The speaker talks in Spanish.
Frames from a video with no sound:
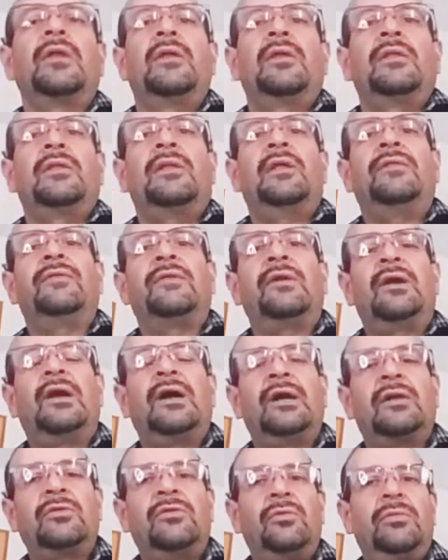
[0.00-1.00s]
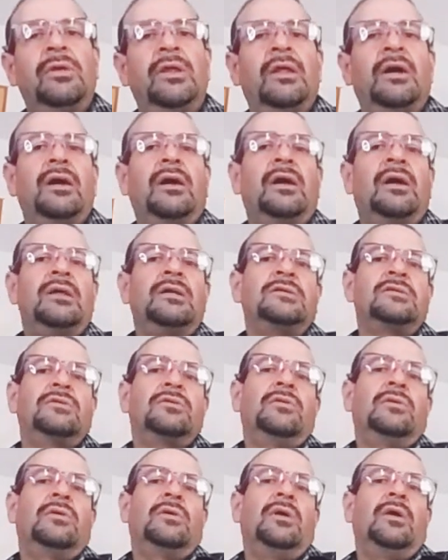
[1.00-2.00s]
de entregar tu vida a
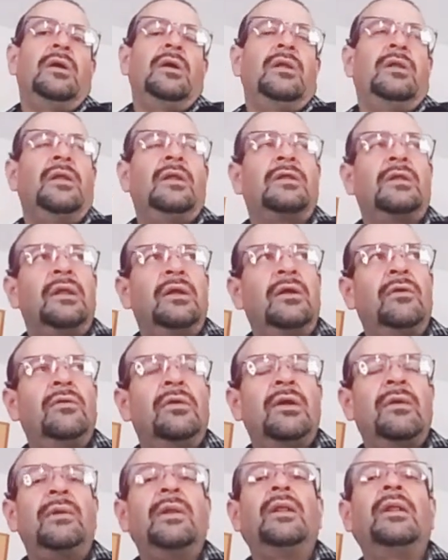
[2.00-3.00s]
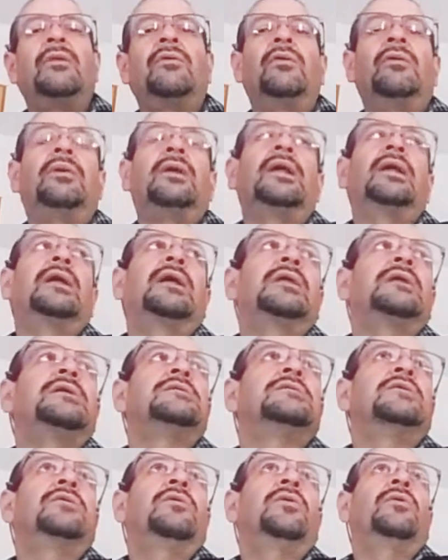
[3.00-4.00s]
Cristo, de tener una vida nueva en
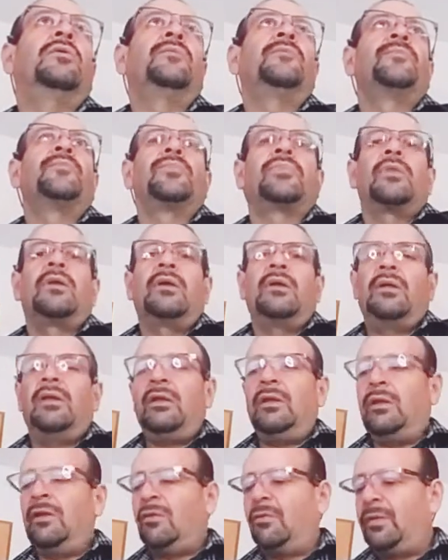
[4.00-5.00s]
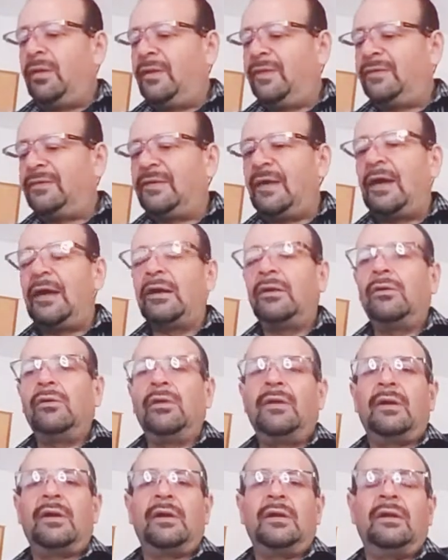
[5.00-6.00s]
Cristo, eh, de obedecerlo y
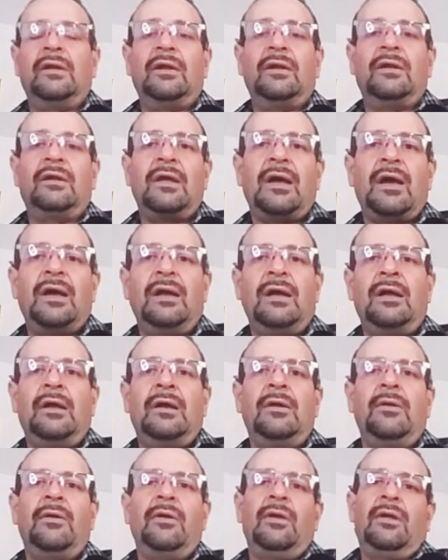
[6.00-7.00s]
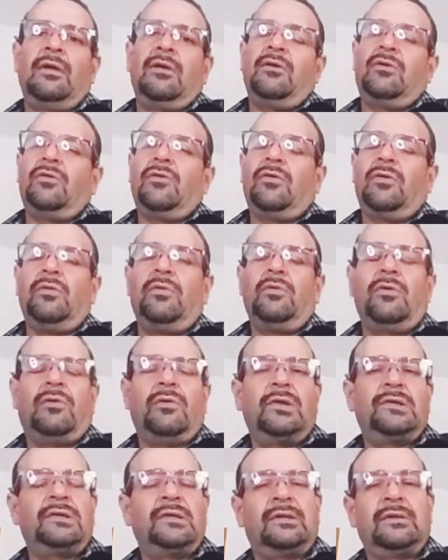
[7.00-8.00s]
de rendirte a Él, ¿cómo
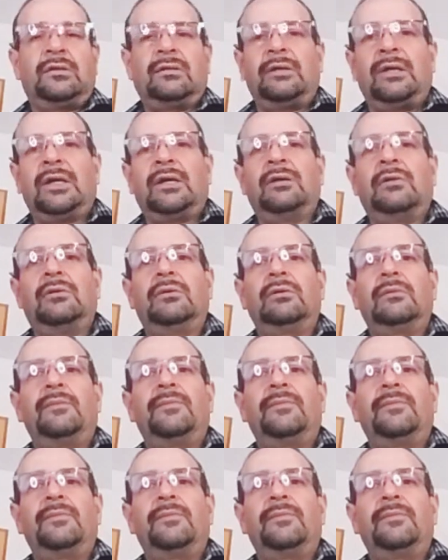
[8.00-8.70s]
cuesta trabajo?